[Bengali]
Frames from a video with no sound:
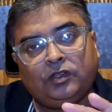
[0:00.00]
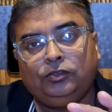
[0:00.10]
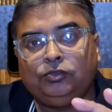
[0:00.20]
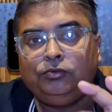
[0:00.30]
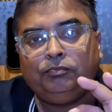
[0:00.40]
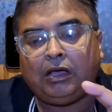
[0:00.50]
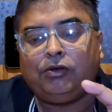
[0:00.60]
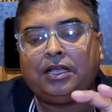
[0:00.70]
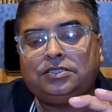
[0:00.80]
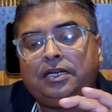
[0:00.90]
কিন্তু
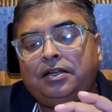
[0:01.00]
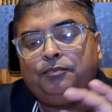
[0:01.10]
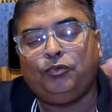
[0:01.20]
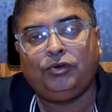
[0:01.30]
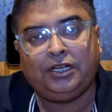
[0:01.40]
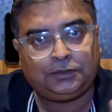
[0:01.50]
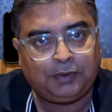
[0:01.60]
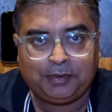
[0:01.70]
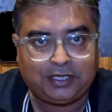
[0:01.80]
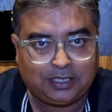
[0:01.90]
ভালো লাগছে এটা বোনলেস
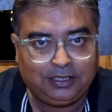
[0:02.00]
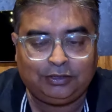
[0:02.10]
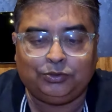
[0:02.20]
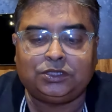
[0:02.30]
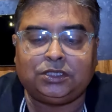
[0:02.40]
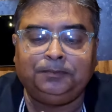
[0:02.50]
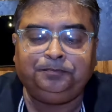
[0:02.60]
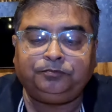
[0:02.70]
প্রিপারেশনই তো হচ্ছে